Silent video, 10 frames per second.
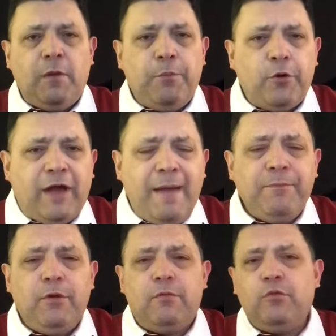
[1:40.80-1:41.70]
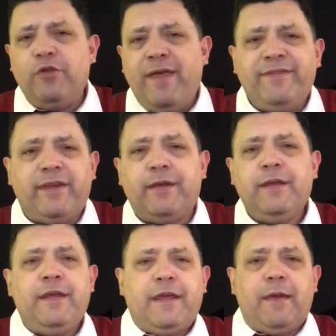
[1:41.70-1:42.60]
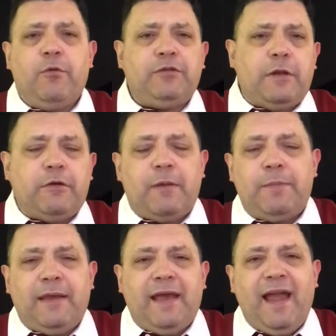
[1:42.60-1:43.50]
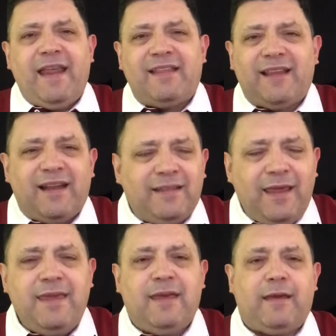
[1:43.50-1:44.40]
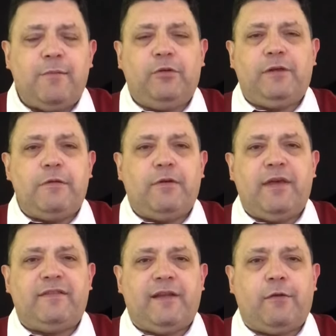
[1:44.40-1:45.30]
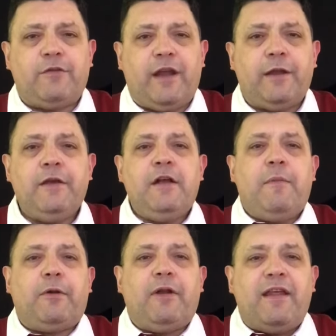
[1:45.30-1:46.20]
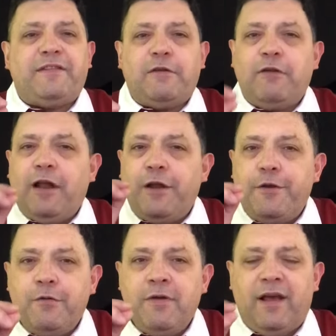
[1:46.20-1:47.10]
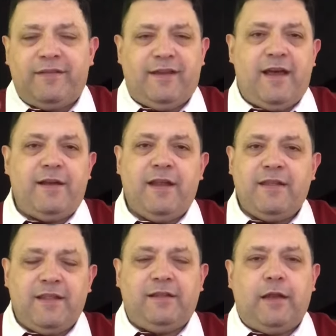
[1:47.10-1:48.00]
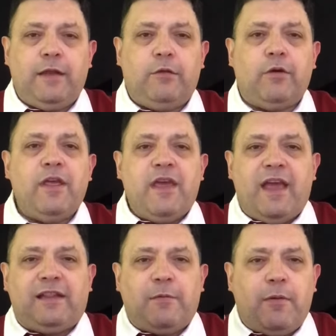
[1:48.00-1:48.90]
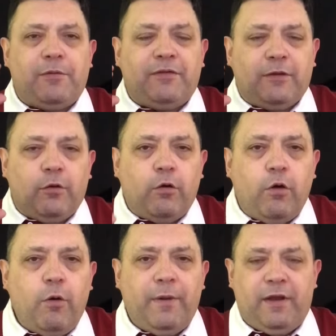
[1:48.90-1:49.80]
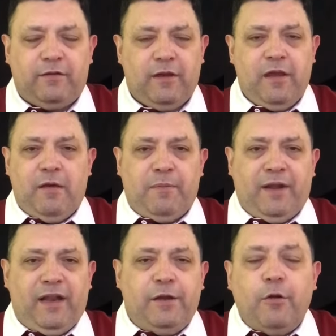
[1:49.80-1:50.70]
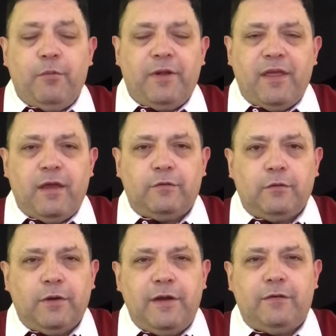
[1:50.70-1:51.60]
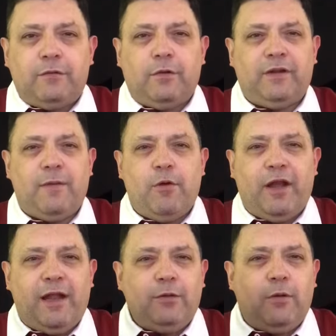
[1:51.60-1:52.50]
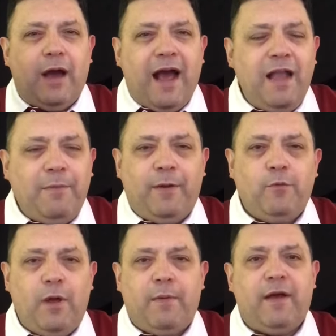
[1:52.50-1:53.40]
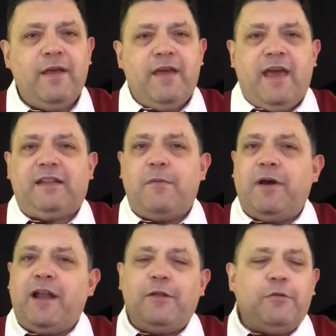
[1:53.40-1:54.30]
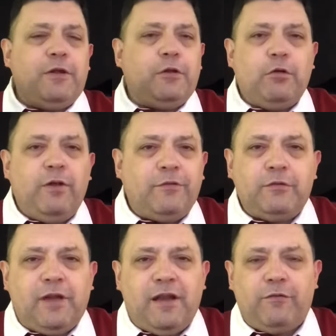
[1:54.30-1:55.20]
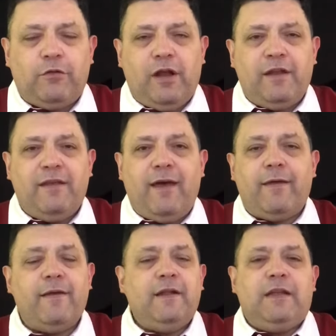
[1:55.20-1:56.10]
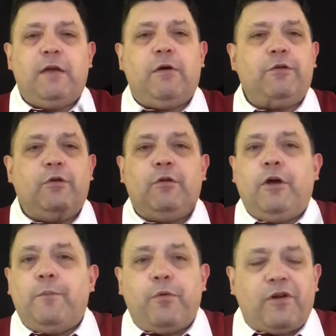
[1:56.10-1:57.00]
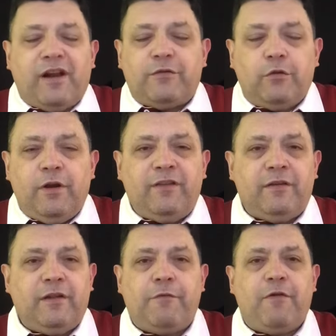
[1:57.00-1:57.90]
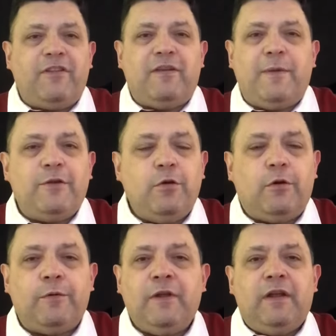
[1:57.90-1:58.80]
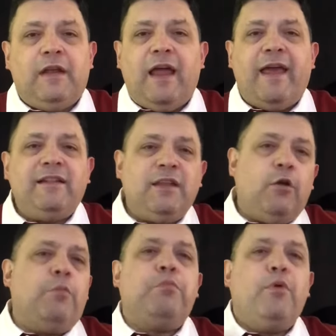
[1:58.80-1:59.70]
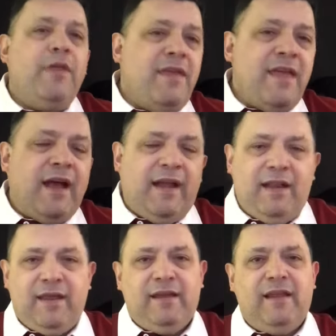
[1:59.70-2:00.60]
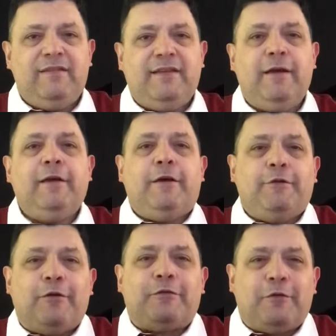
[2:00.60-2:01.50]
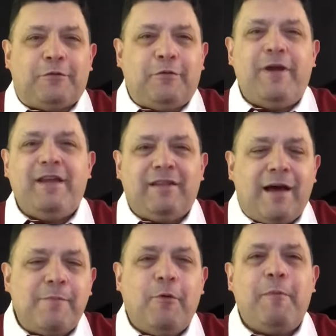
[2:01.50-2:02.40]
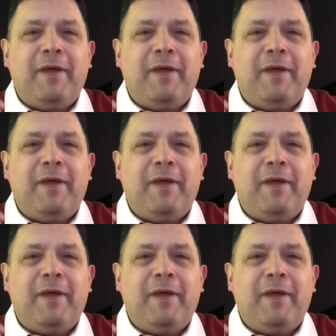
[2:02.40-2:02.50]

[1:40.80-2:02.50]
por cambios, mudanzas que hemos tenido que aplicar, estrategias que hemos tenido que desarrollar. Pero las células nunca se han detenido. Estamos bautizando jóvenes para el nombre de Jesucristo. Estamos ganando almas nuevas. Estamos ganando de todas otras nacionalidades. Y cuando por razones de fuerza mayor la gente no puede llegar a la iglesia, nosotros estamos